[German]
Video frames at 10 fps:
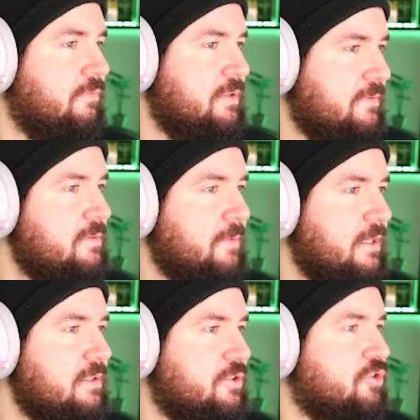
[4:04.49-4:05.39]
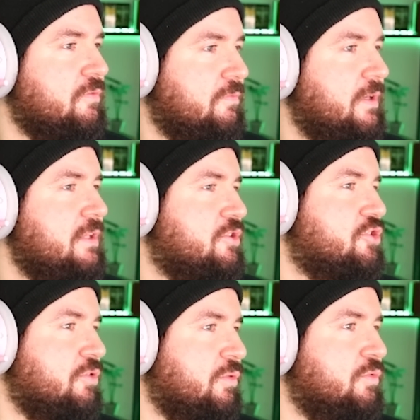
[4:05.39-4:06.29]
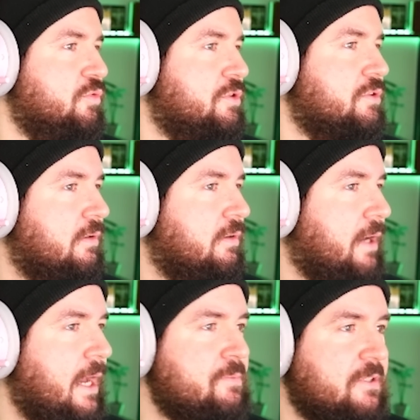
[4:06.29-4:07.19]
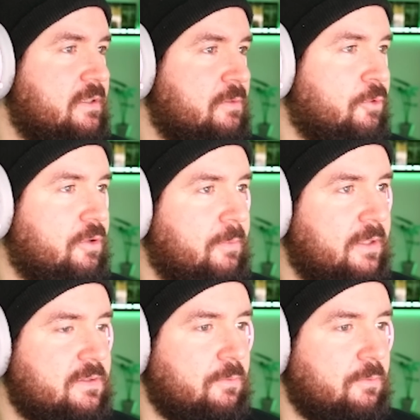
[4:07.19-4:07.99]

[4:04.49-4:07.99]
Wisst ihr, was ich meine? Ist schon, ist schon gut. Halbsanierte Brücken, erste